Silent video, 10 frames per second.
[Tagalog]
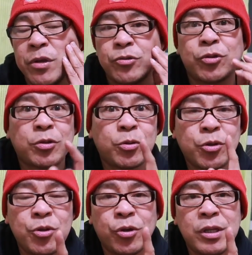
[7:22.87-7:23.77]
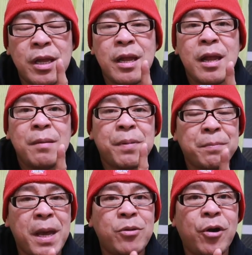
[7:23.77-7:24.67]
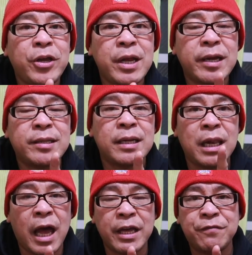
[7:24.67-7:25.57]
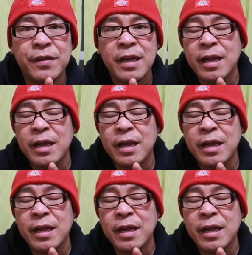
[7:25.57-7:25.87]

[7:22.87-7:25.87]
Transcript: So sa susunod, pag meron kayo nakitang live,